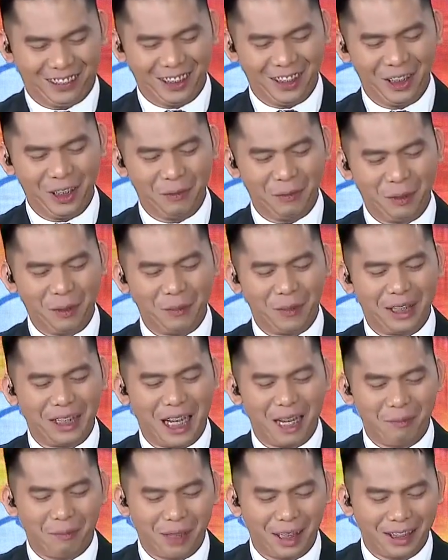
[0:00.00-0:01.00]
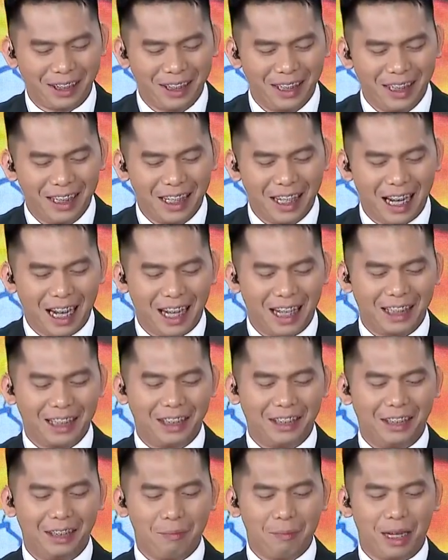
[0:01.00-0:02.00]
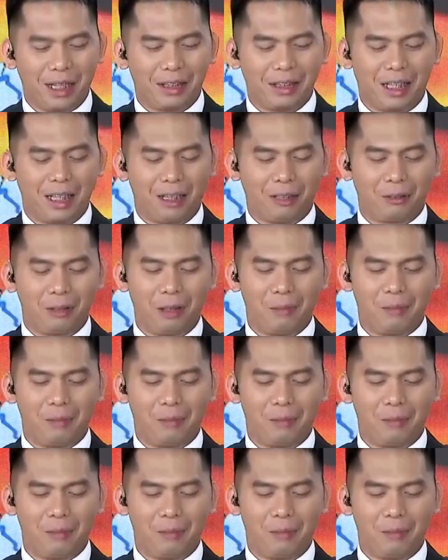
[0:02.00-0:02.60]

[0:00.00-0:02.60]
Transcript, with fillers: Sino po ba dapat ang idemanda, Kuya